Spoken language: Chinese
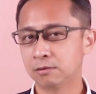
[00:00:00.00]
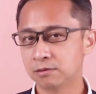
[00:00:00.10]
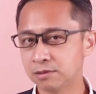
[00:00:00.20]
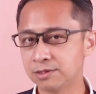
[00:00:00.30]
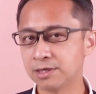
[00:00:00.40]

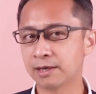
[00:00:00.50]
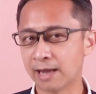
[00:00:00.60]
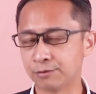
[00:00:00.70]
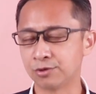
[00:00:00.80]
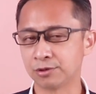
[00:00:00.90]
这些
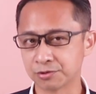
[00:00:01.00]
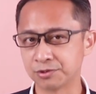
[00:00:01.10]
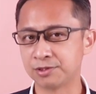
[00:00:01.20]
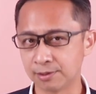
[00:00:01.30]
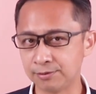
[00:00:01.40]
感觉都
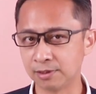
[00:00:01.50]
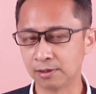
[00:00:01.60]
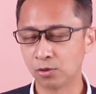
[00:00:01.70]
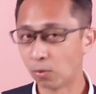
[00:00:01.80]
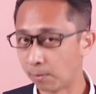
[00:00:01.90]
是真的，
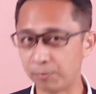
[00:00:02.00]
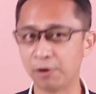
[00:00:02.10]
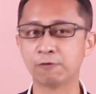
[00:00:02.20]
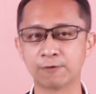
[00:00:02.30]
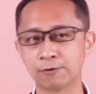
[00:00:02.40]
我们不
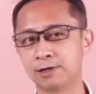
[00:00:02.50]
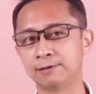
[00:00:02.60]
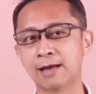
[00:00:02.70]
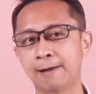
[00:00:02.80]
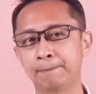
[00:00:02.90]
用否认
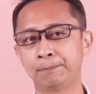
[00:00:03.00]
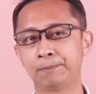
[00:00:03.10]
它。